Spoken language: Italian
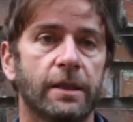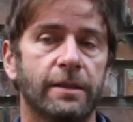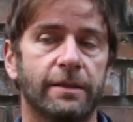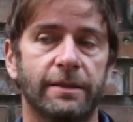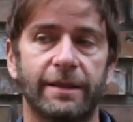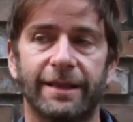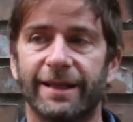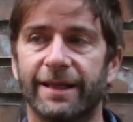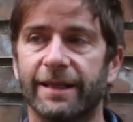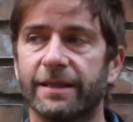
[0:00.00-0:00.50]

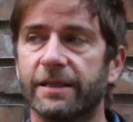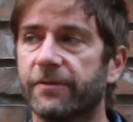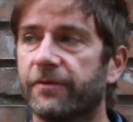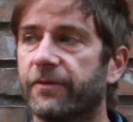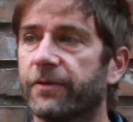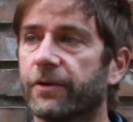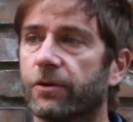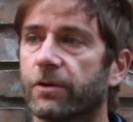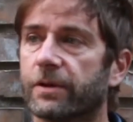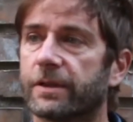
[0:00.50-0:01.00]
delle
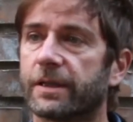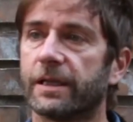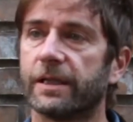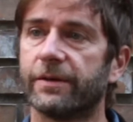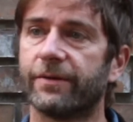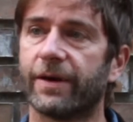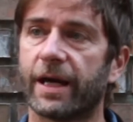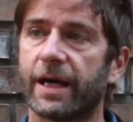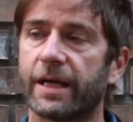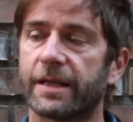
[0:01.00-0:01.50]
difficoltà
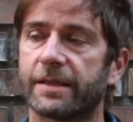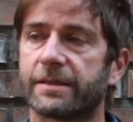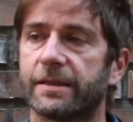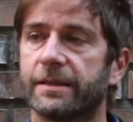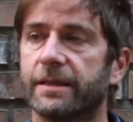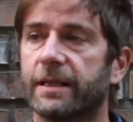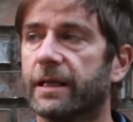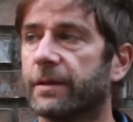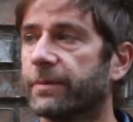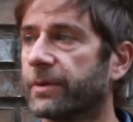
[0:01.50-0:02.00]

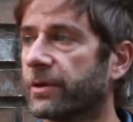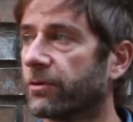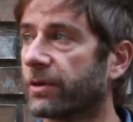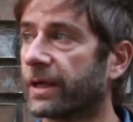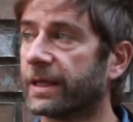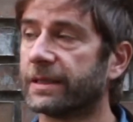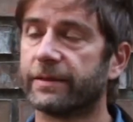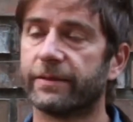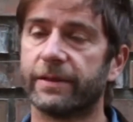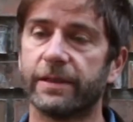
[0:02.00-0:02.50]
diverse, delle
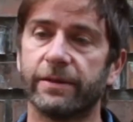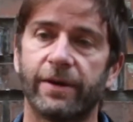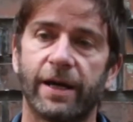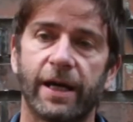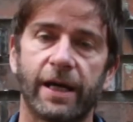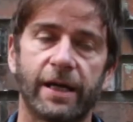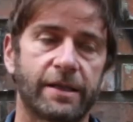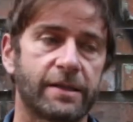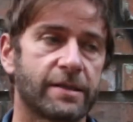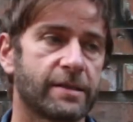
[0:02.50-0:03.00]
prerogative
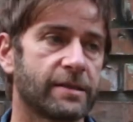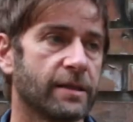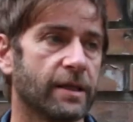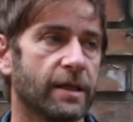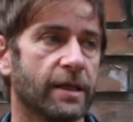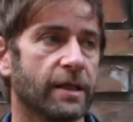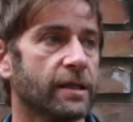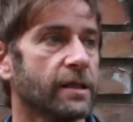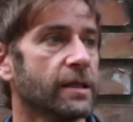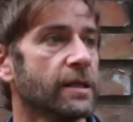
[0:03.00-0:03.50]

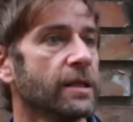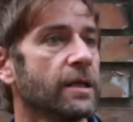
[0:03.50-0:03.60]
diverse,